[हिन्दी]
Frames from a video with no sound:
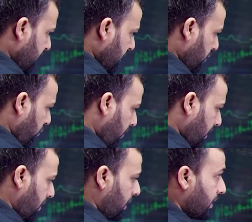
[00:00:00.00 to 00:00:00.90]
ने
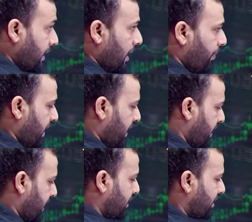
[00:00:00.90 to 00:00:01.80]
ओवरऑल क्या प्रेडिक्ट
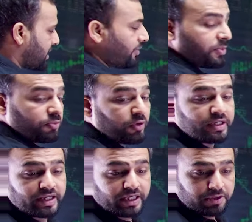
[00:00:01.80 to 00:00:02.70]
किया था
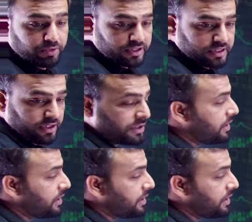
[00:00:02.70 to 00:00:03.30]
7.8 परसेंट